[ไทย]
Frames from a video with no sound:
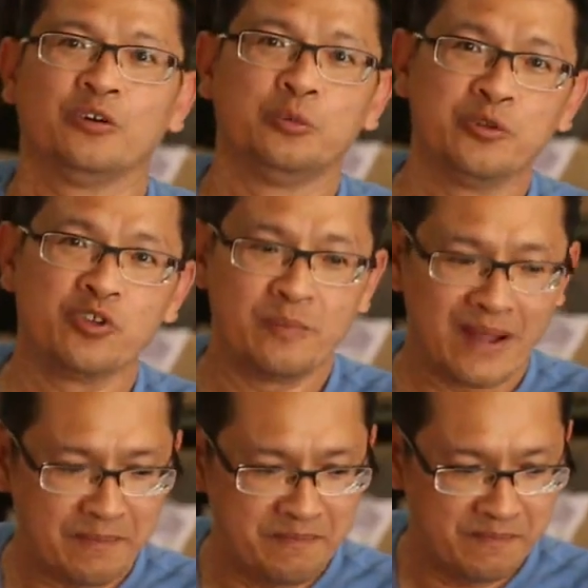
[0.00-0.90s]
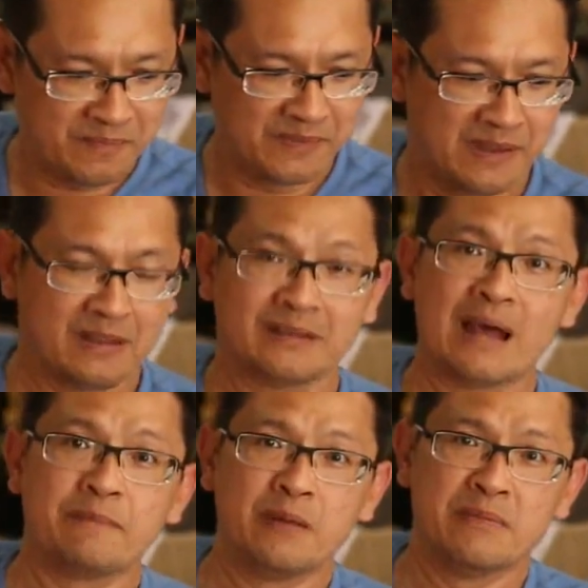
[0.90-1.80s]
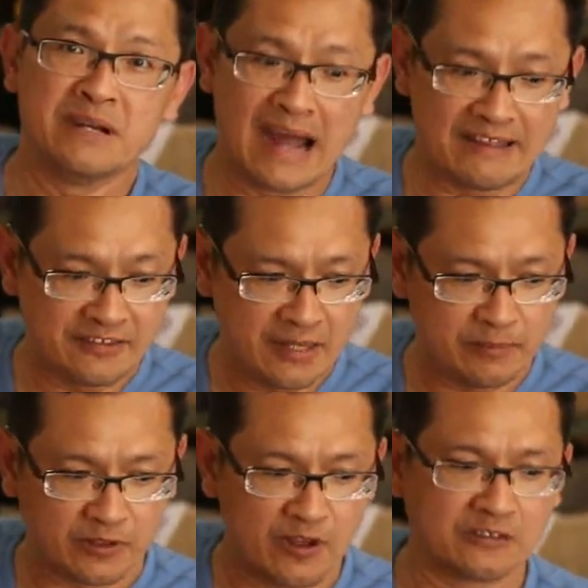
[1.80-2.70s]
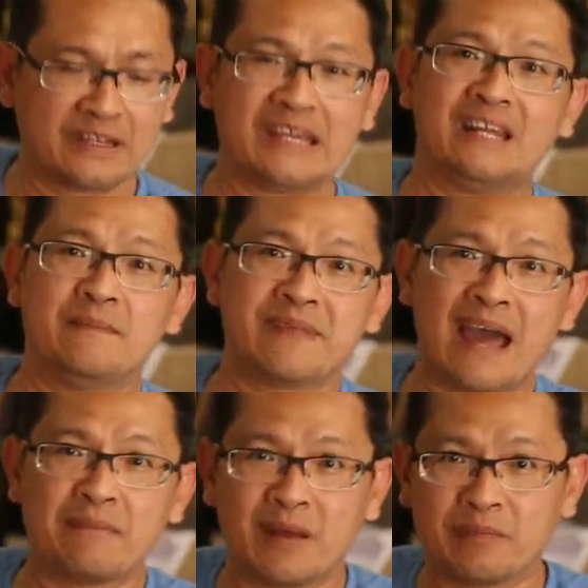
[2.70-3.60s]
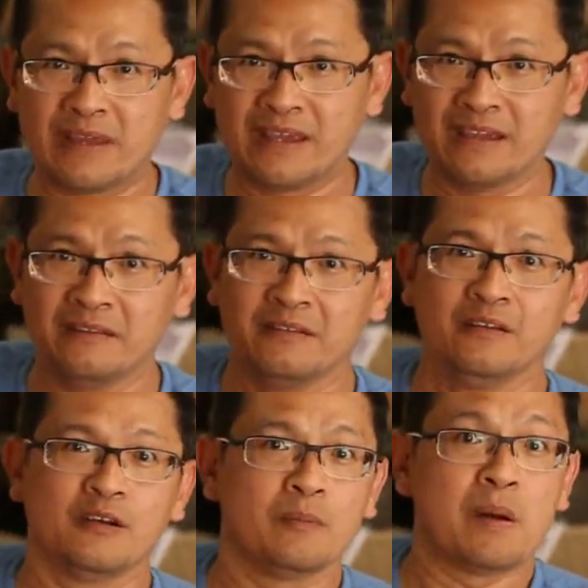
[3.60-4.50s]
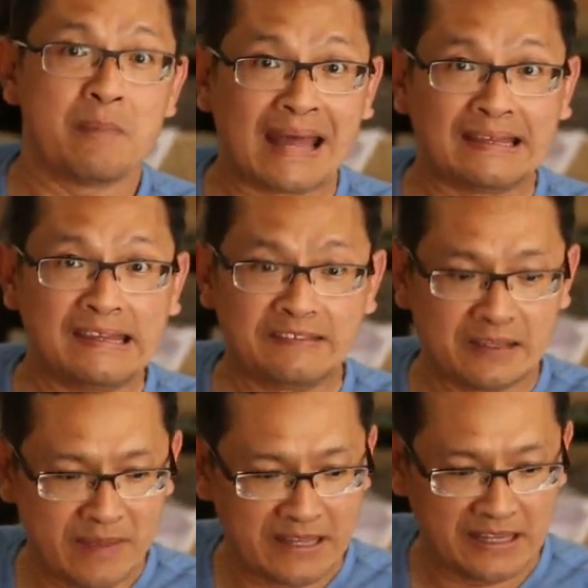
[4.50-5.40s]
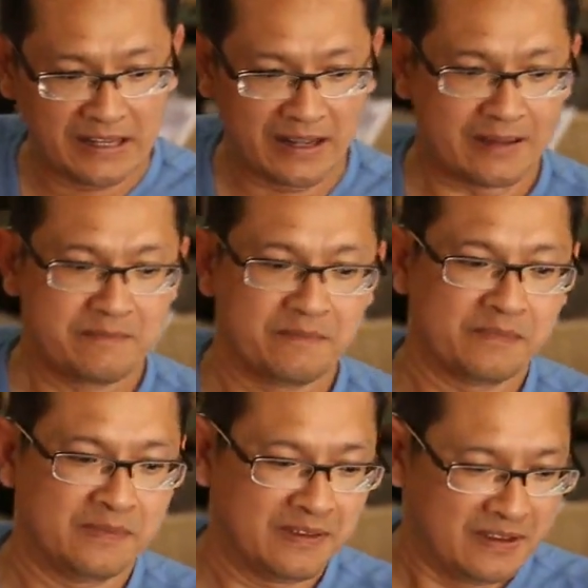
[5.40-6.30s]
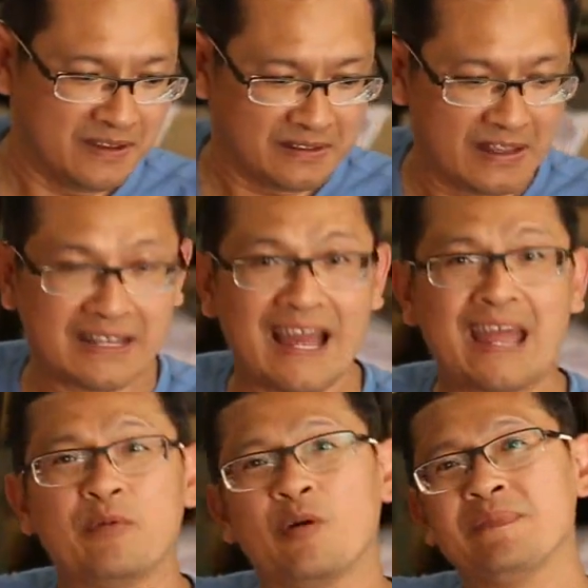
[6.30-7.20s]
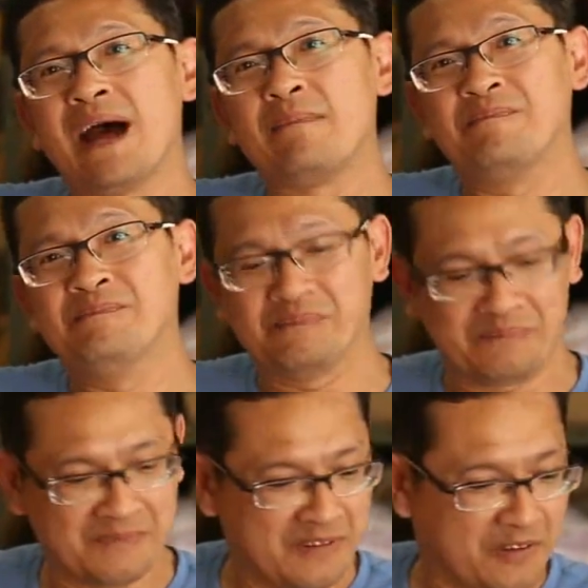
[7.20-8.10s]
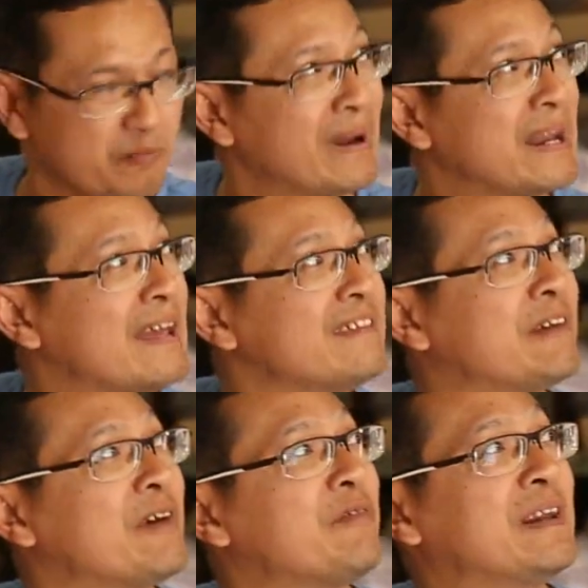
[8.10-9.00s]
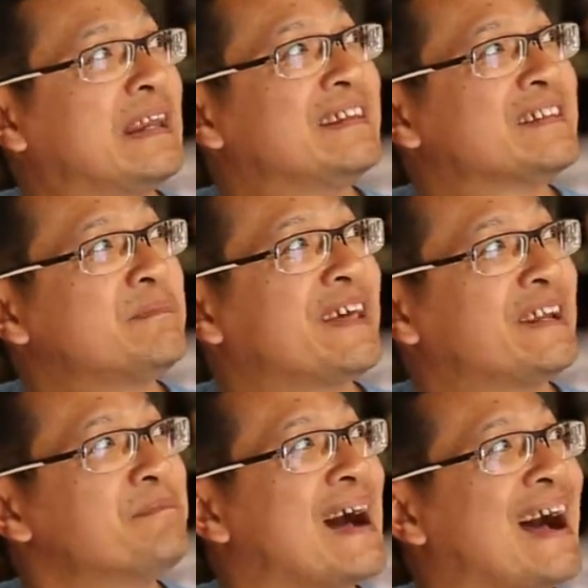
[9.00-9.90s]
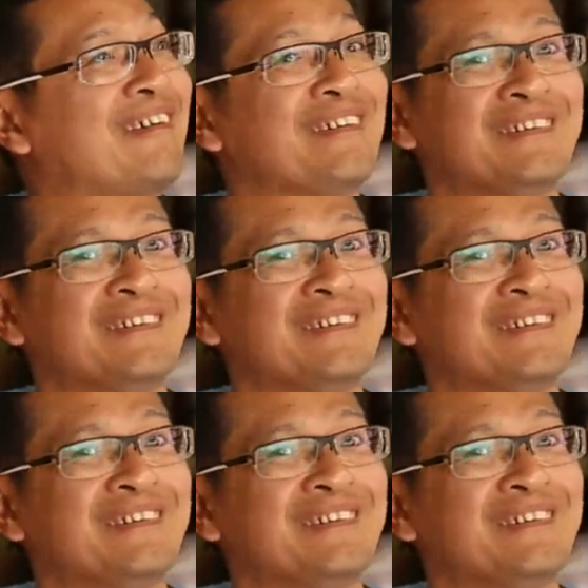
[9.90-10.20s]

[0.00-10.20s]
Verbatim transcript: คุณผู้ชมครับ ถ้าเป็นมืออาชีพจะต้องตีน้ำตาลแบบนี้ก็ประมาณ 20นาทีนะครับ แต่ถ้าให้ผมทำไม่แน่ใจว่าวันนี้จะสำเร็จหรือเปล่า